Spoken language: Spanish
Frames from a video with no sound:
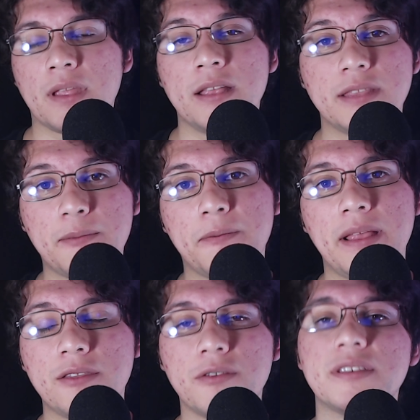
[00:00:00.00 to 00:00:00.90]
De
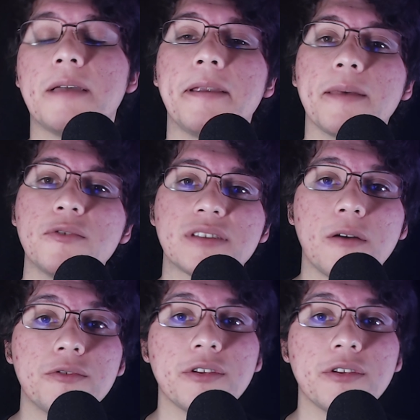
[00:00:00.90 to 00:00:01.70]
momento ya veremos a uno